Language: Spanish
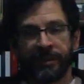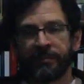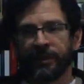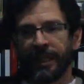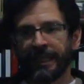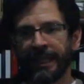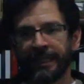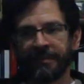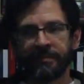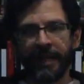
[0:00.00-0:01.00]
en modalidad
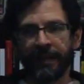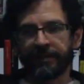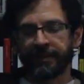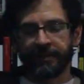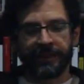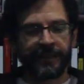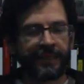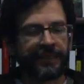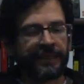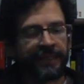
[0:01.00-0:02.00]
de invierno, se podría
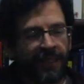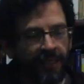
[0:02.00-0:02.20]
decir,